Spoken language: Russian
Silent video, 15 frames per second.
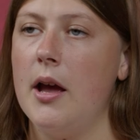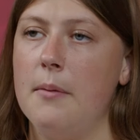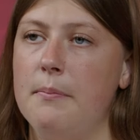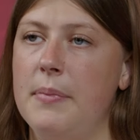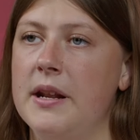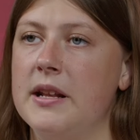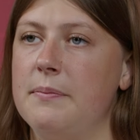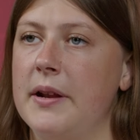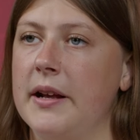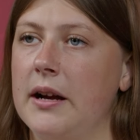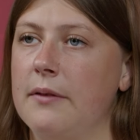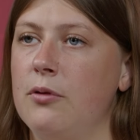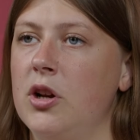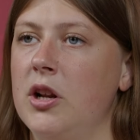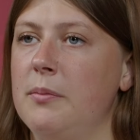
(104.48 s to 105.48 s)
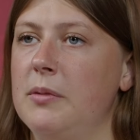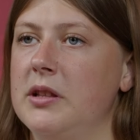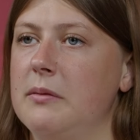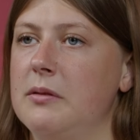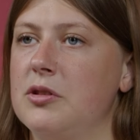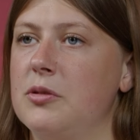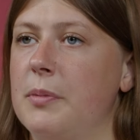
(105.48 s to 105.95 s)
Перед переговорами
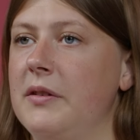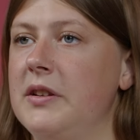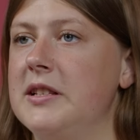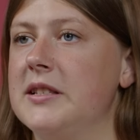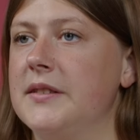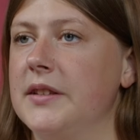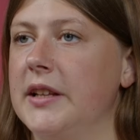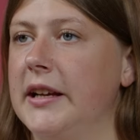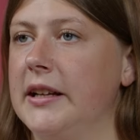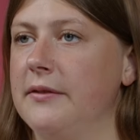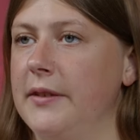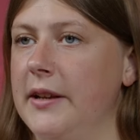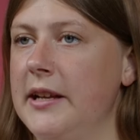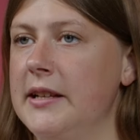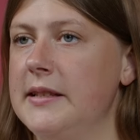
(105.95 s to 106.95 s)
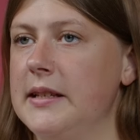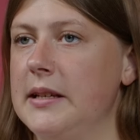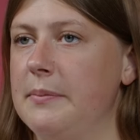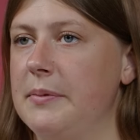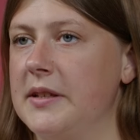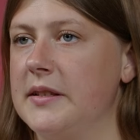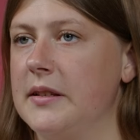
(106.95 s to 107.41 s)
на межправительственной конференции
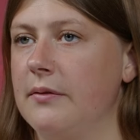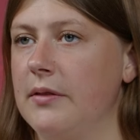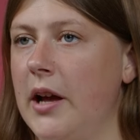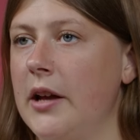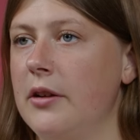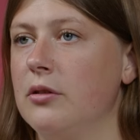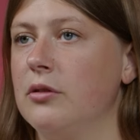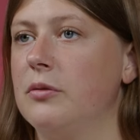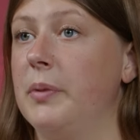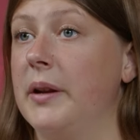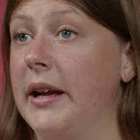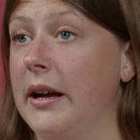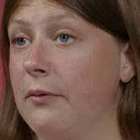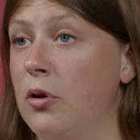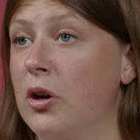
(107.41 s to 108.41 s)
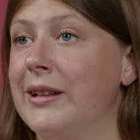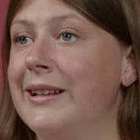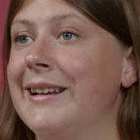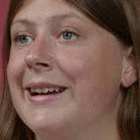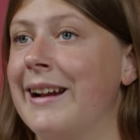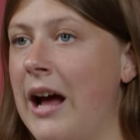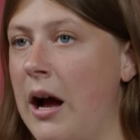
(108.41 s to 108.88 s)
представляют
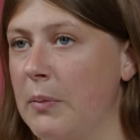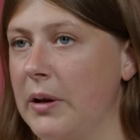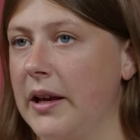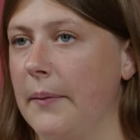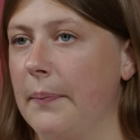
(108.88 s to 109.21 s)
переговорные рамки.